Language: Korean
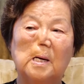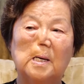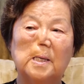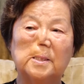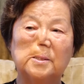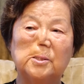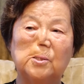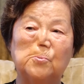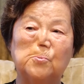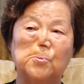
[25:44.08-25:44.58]

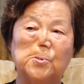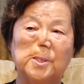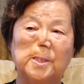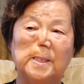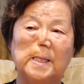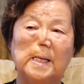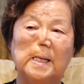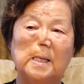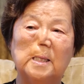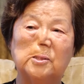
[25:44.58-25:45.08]
근데
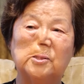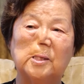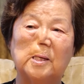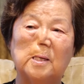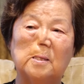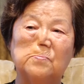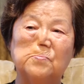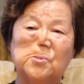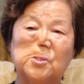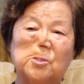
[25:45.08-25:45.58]
우리나라
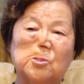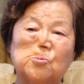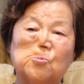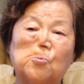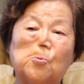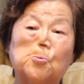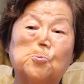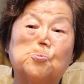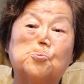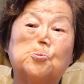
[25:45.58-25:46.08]
사람들은
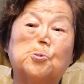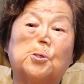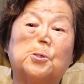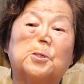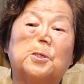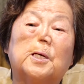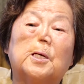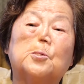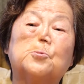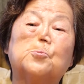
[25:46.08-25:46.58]

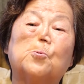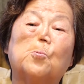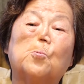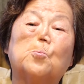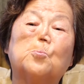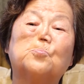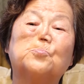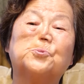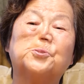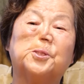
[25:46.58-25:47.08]
그게
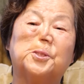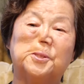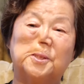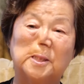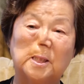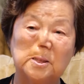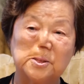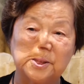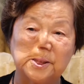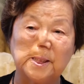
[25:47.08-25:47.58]
조금
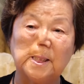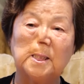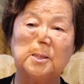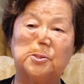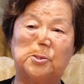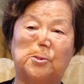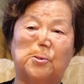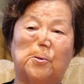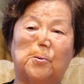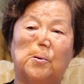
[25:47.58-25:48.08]
지나,
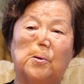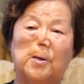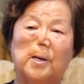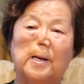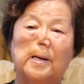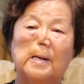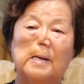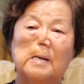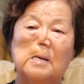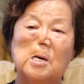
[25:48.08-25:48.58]
지나쳐요.
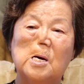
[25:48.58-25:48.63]
음흠.